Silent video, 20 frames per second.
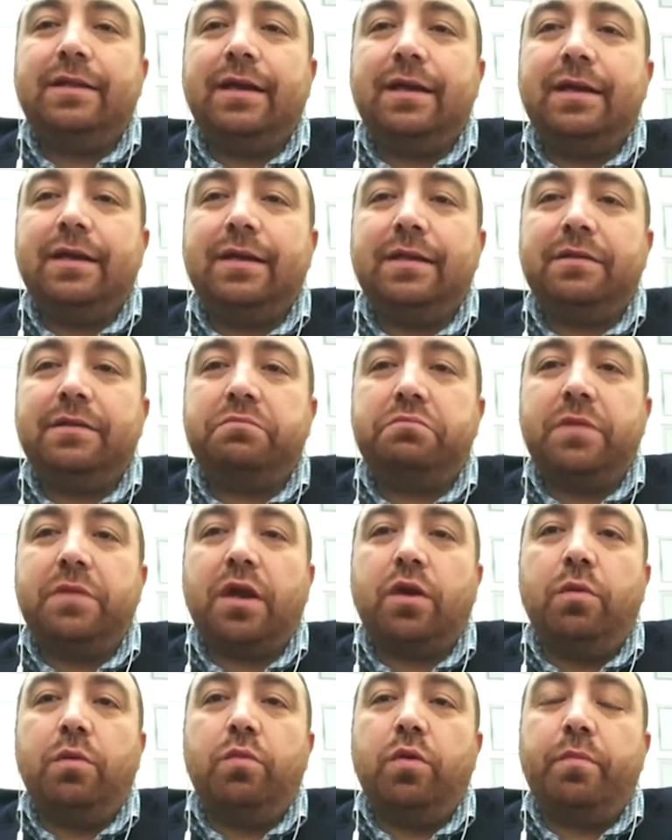de,
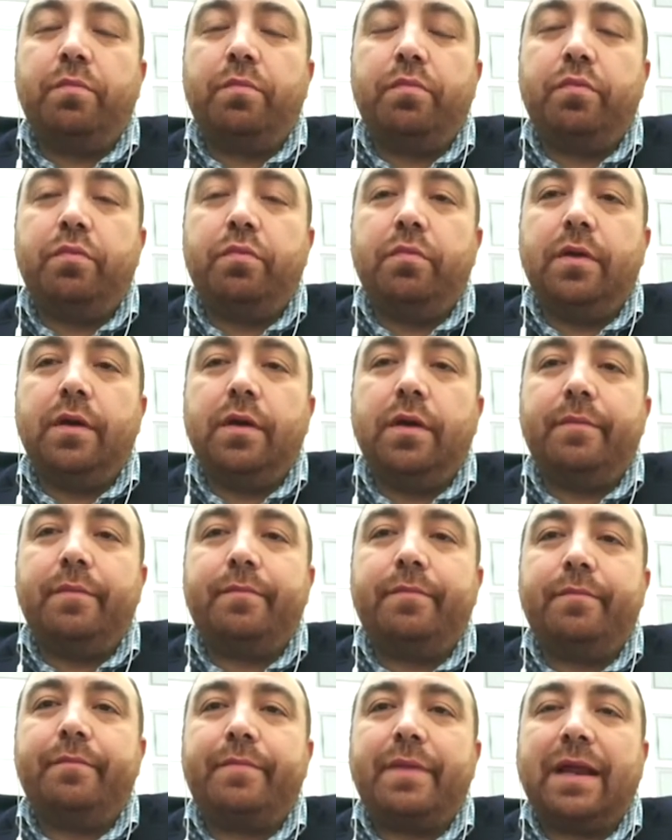cómo eh,
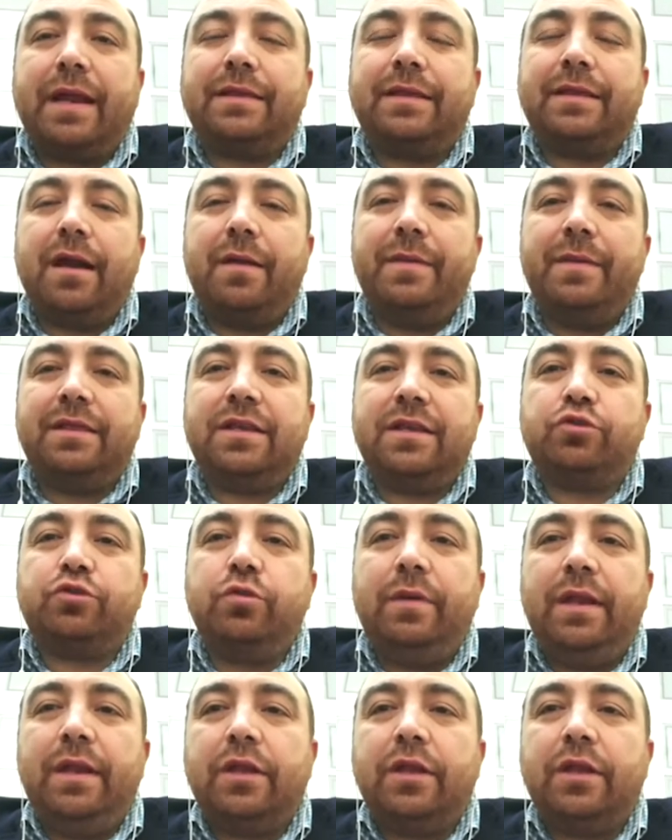prácticamente asumir